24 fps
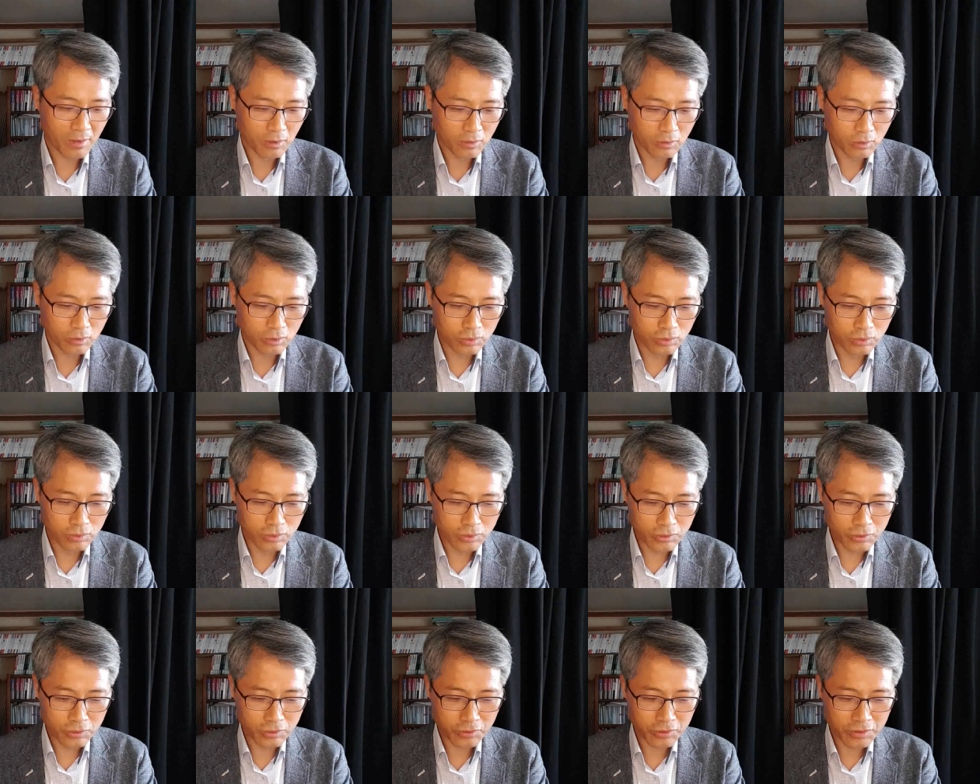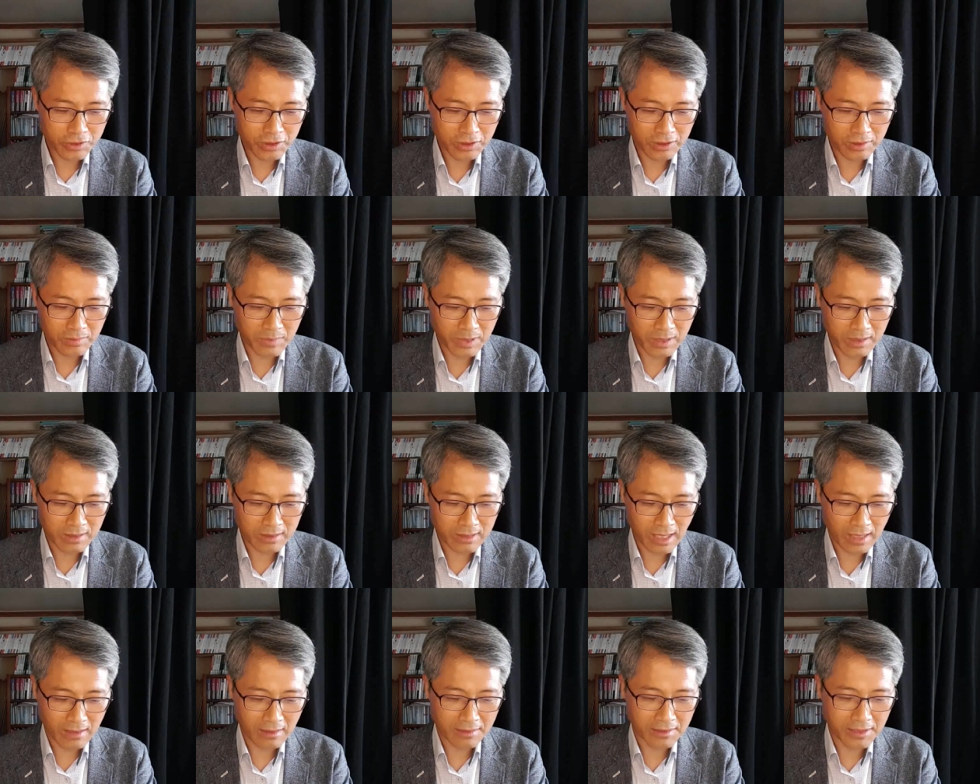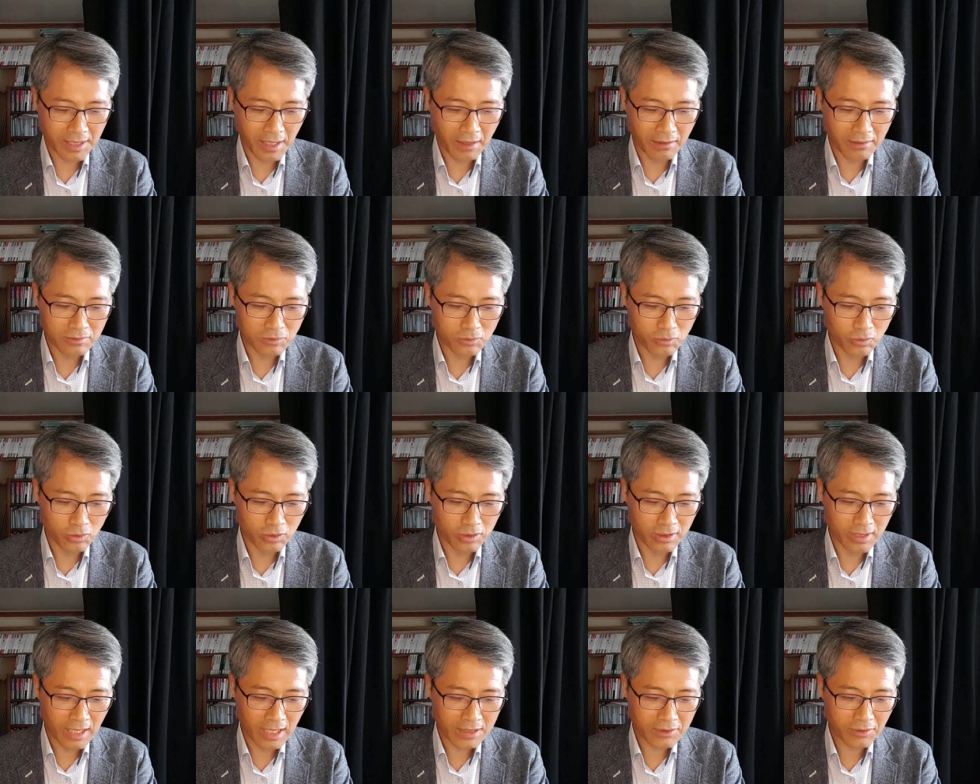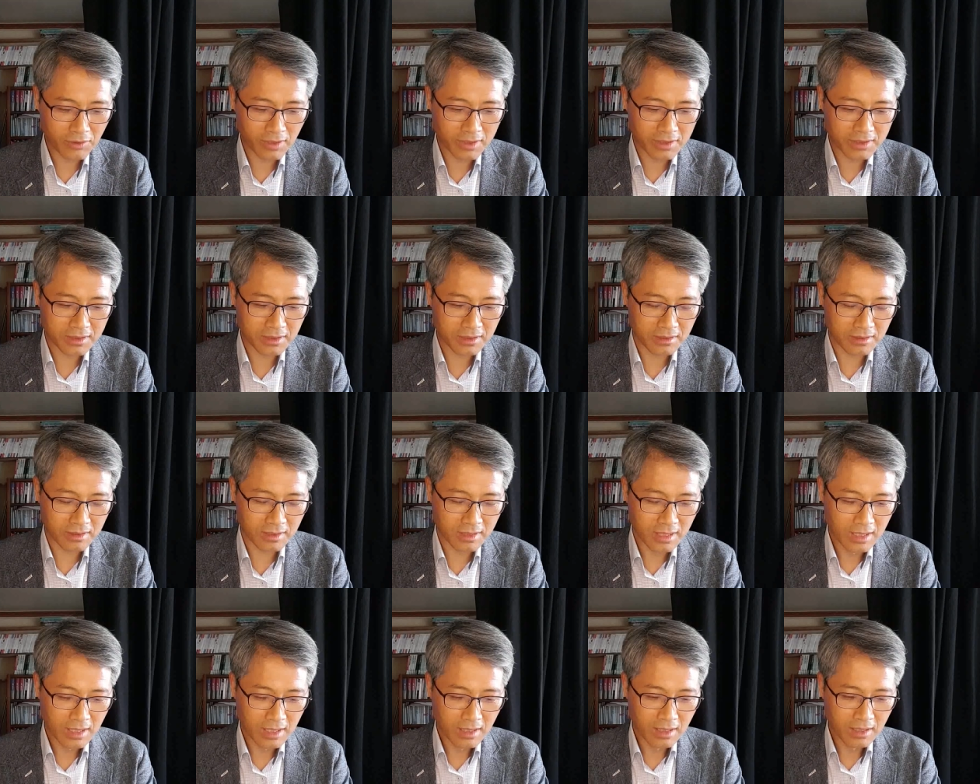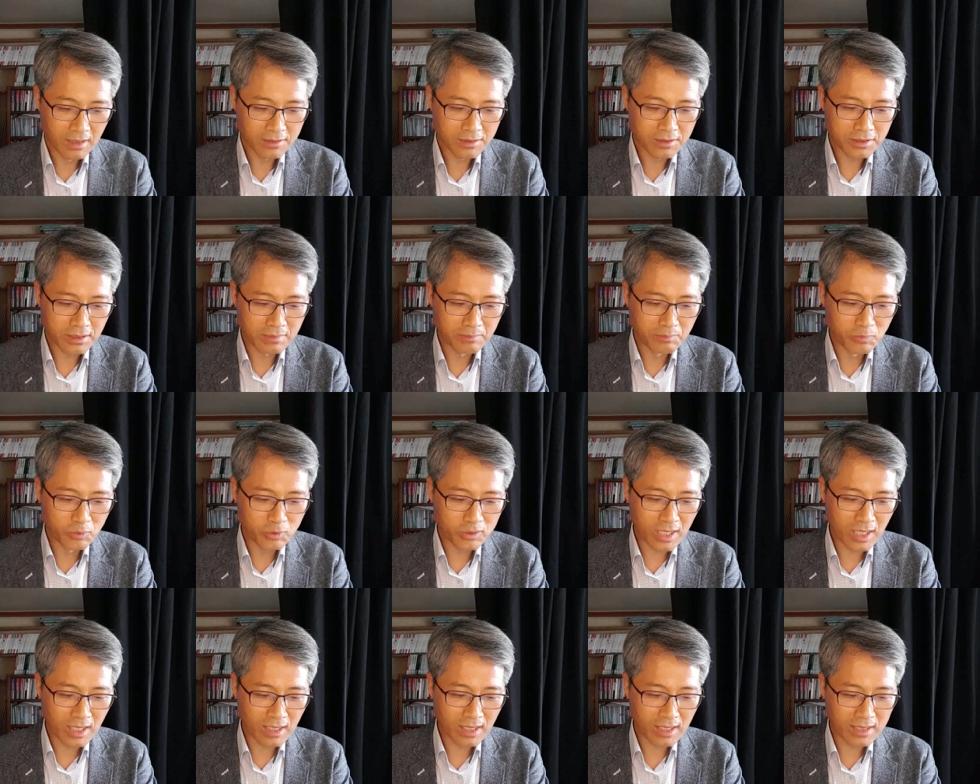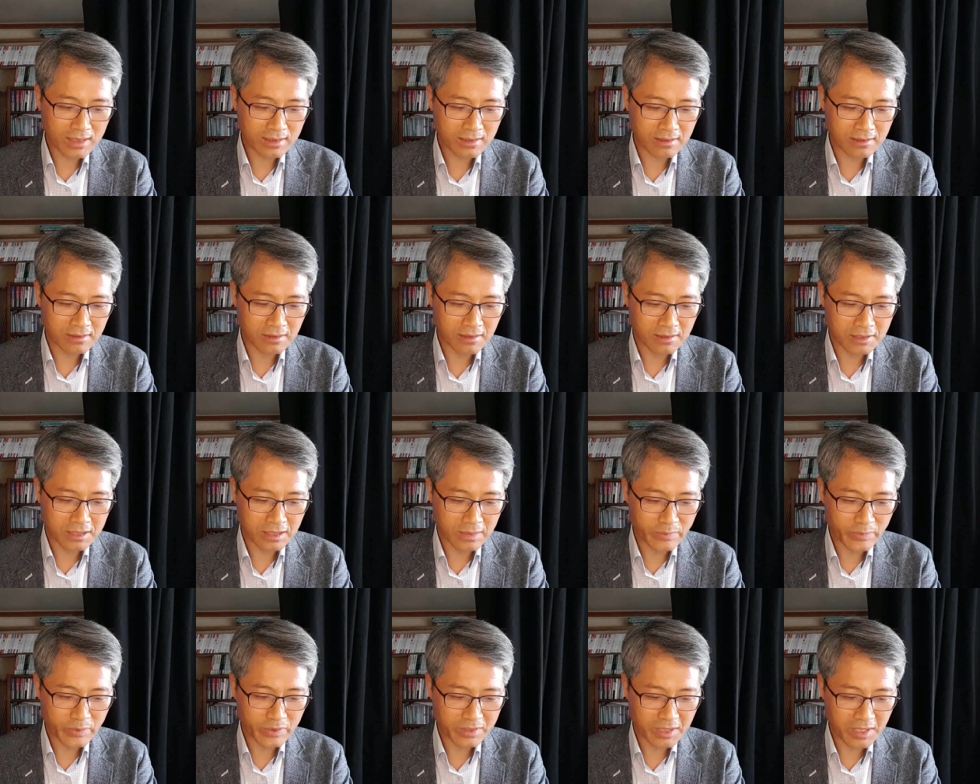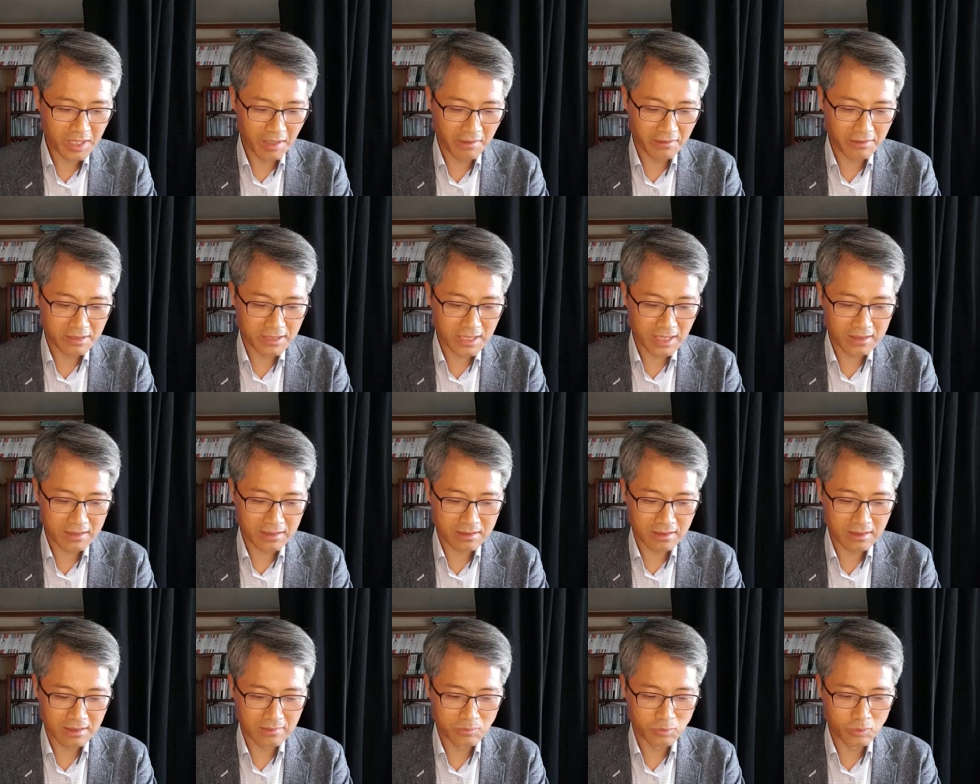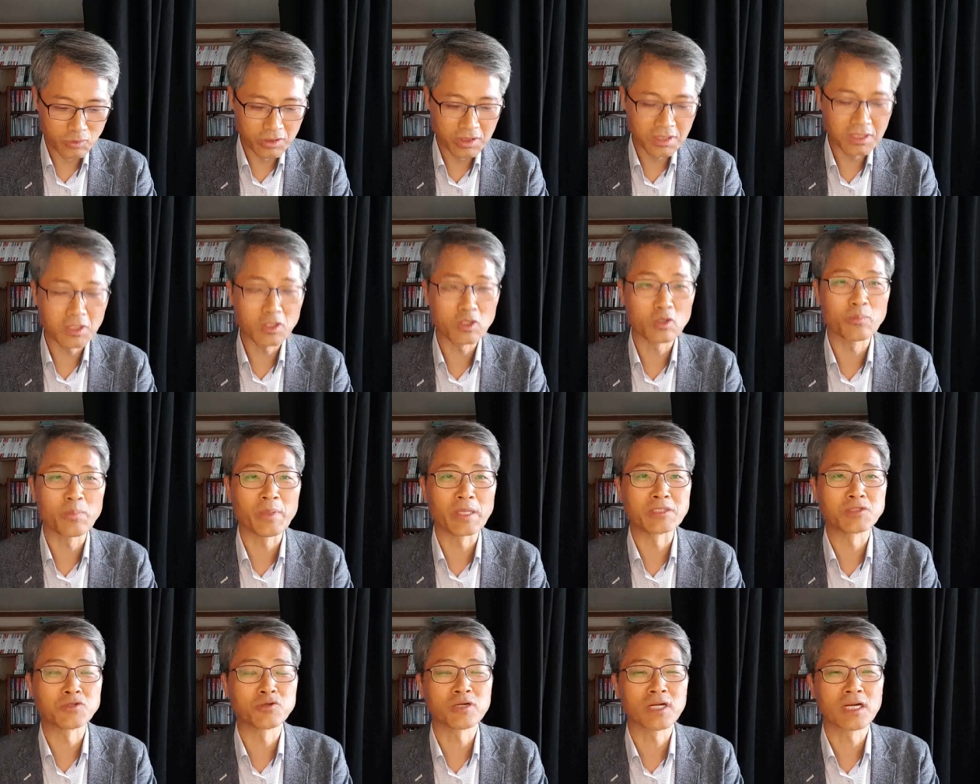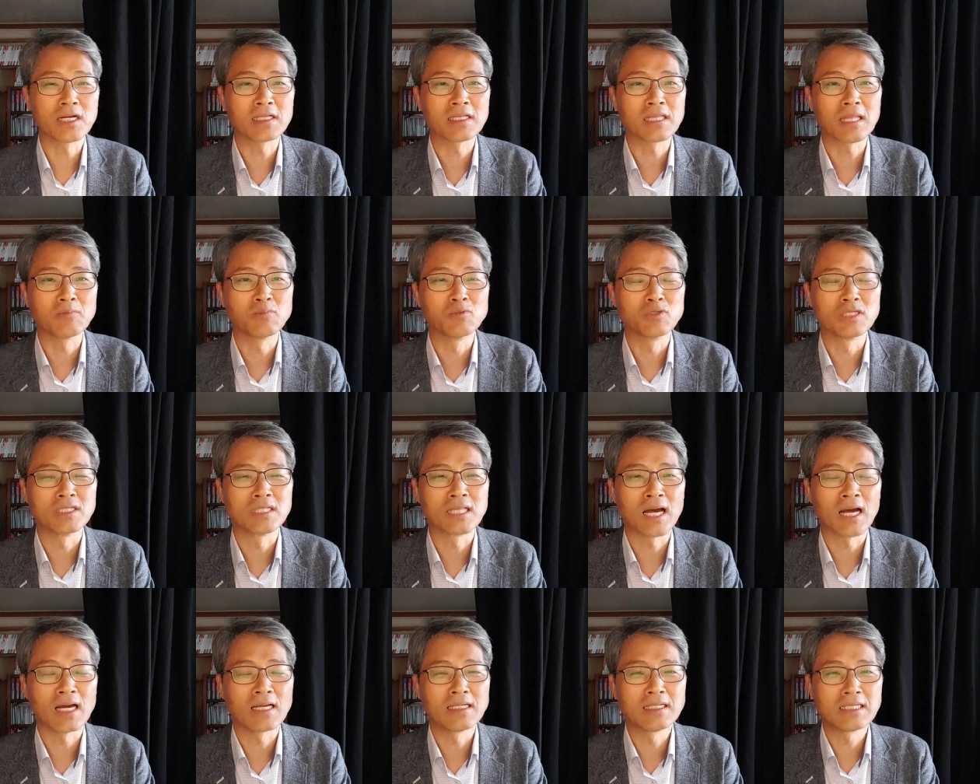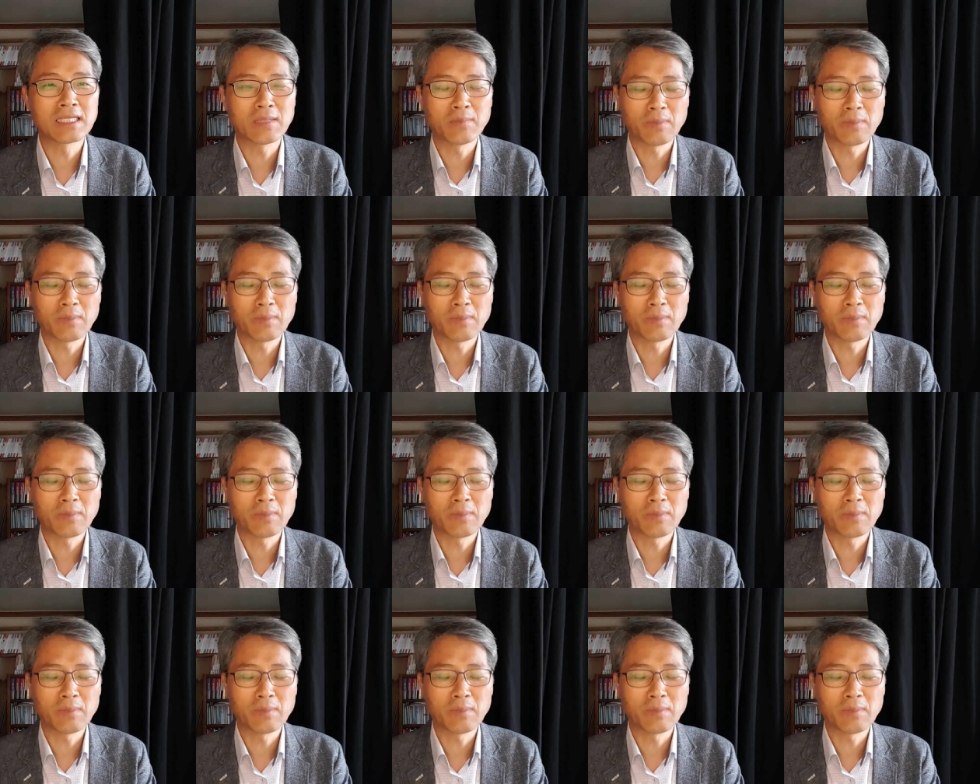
우죽순처럼 일어나는 예언훈련 학교에서 선무당 같은 어설픈 예언자들을 무더기로 배출하기 때문이다. 이렇게